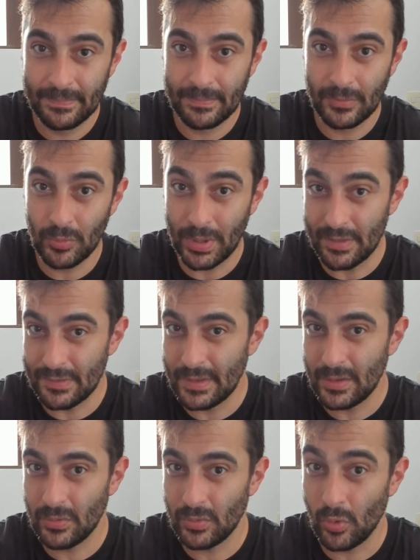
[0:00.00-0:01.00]
no
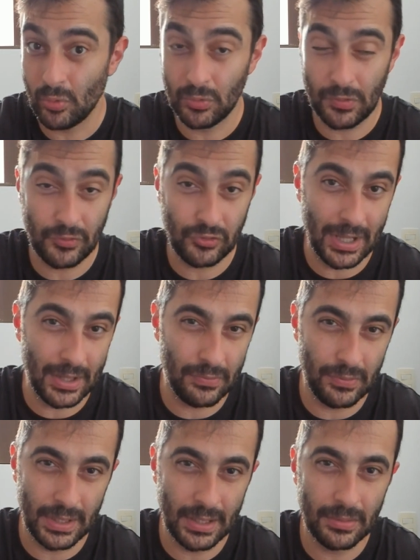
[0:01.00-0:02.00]
Brasil ou nos Estados
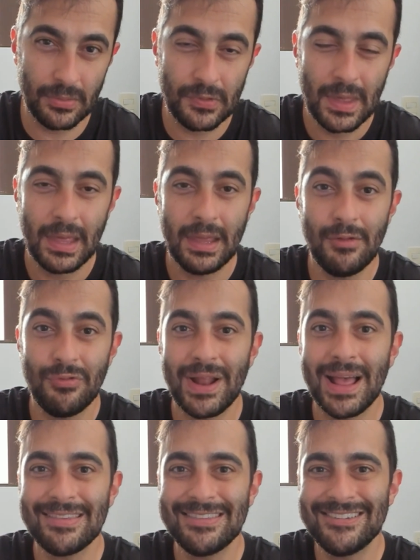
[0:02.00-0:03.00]
Unidos, e
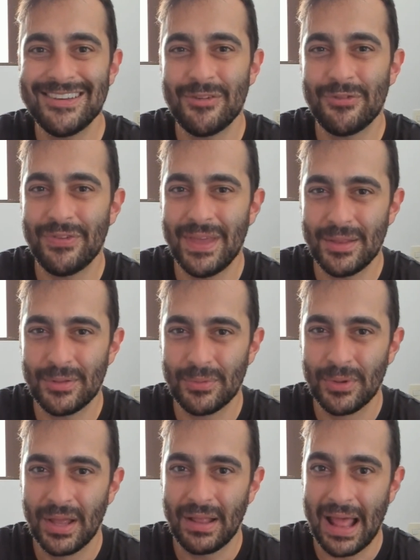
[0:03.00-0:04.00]
frases de efeito
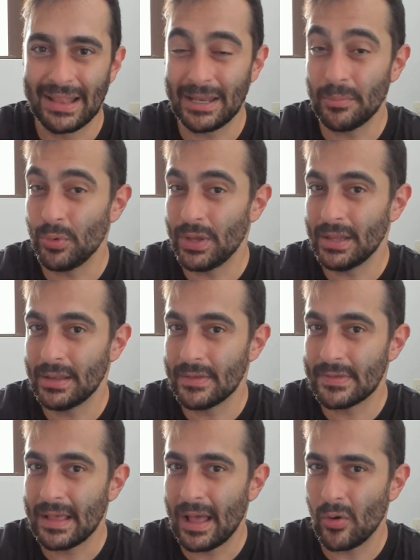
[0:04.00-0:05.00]

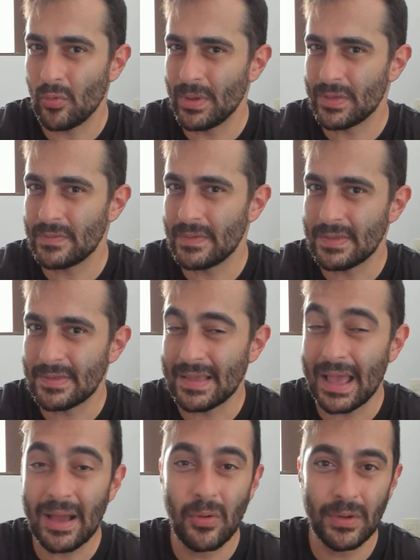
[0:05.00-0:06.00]
atribuídas algumas vezes
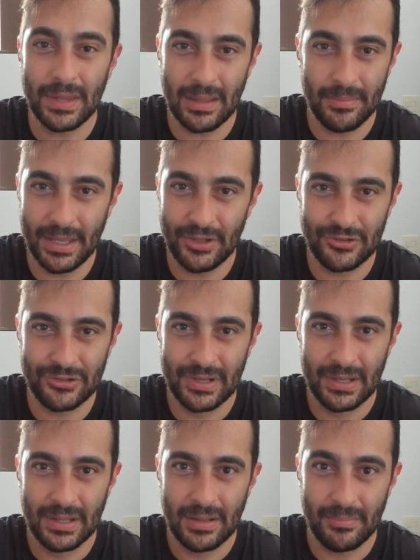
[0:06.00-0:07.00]
erroneamente,
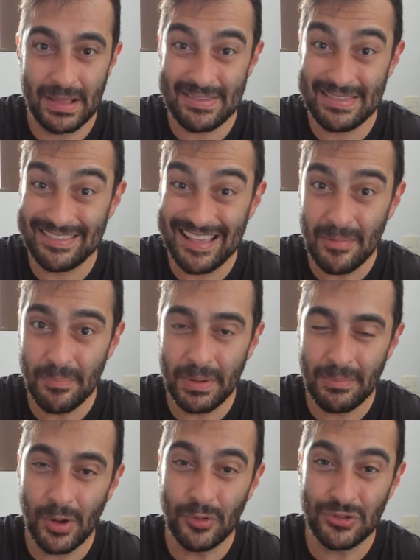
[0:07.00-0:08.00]
mas sempre
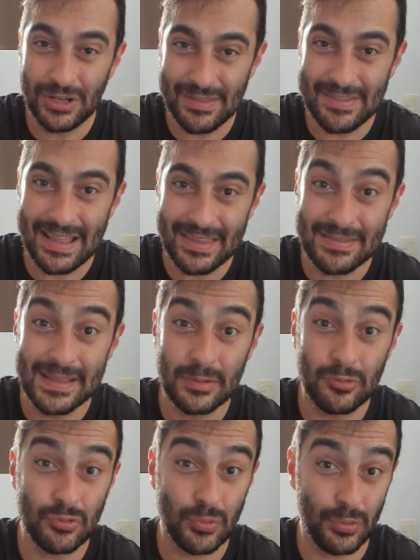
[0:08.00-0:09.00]
mal utilizadas
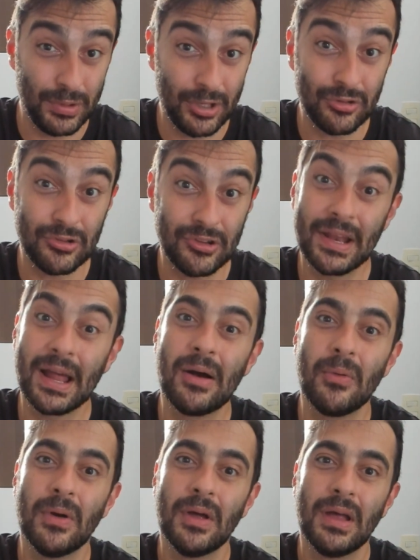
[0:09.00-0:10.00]
dentro de um contexto
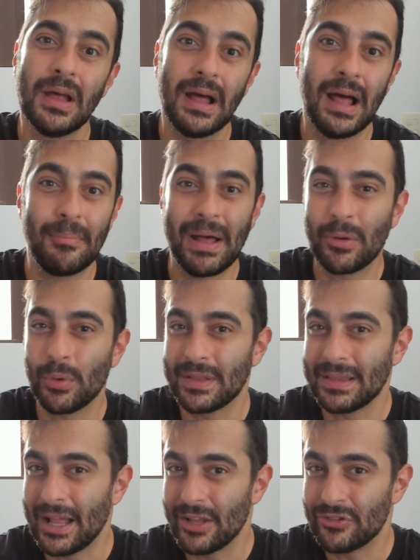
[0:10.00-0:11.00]
geral, a Margaret
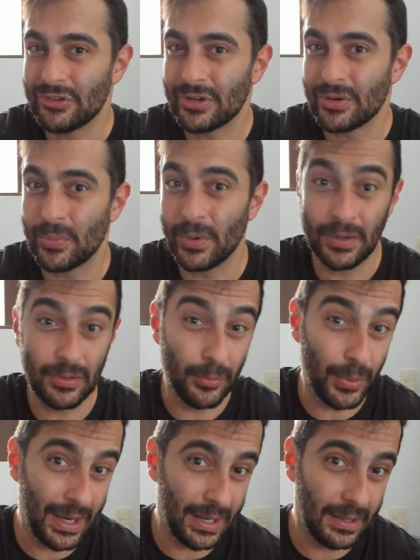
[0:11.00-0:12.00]
Thatcher, Ronald
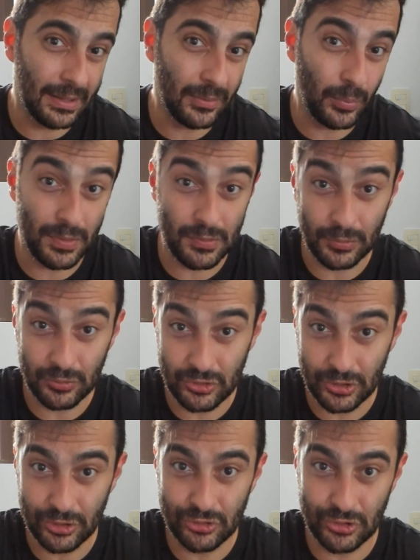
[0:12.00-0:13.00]
Reagan, Winston
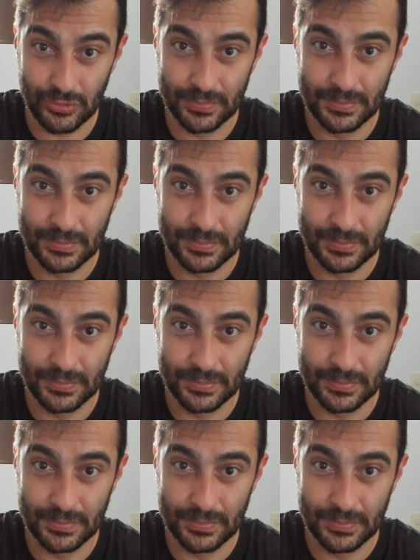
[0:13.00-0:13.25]
Churchill,